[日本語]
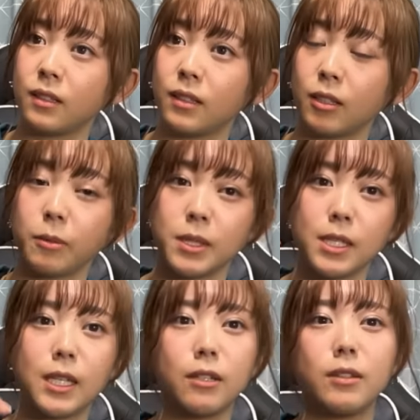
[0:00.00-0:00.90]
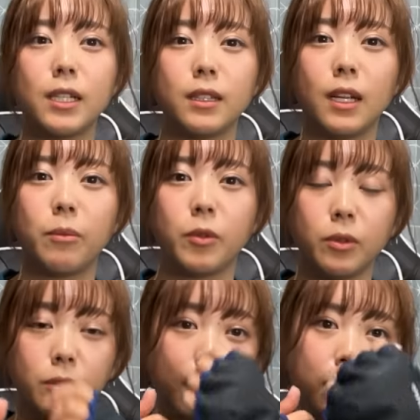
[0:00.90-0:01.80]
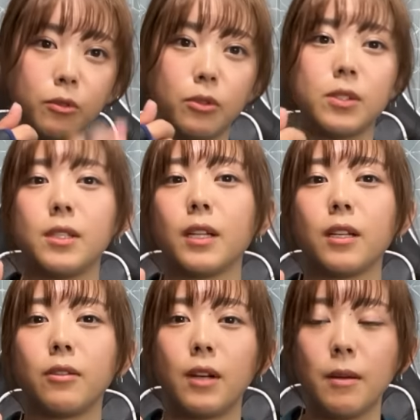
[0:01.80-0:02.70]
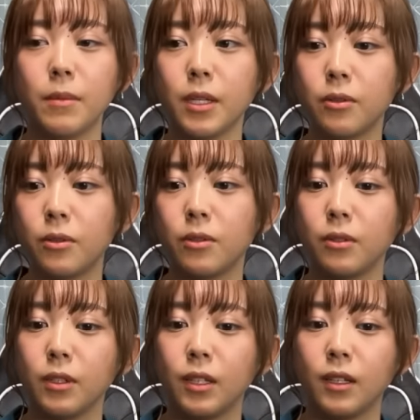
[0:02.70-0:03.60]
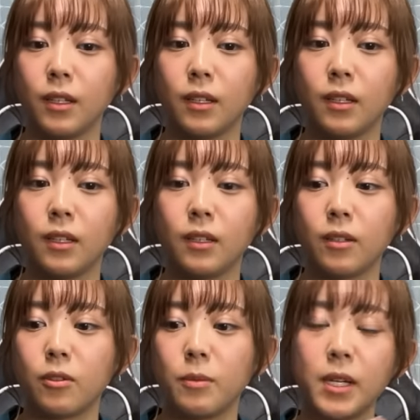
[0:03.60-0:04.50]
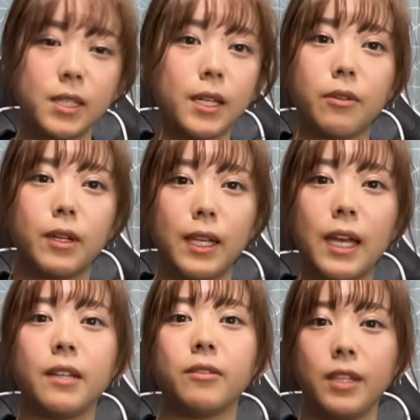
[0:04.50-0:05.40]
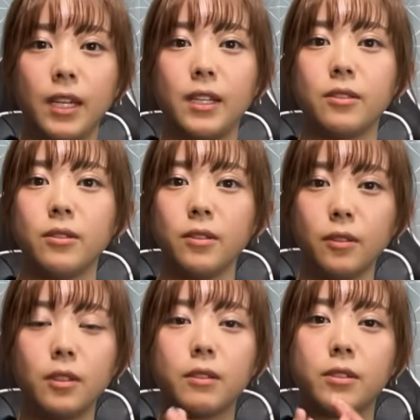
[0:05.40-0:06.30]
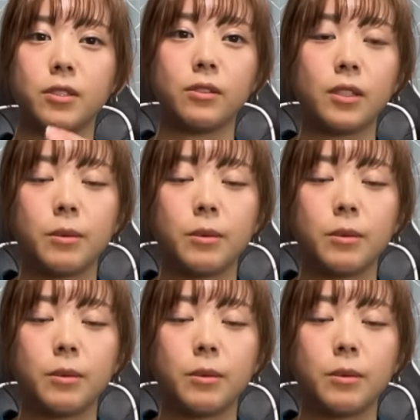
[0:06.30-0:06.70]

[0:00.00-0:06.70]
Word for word: 例えばジギングだったらもうルアーを落とすだけとかあんまりこう細かい作業がないのでそういう時は普通の手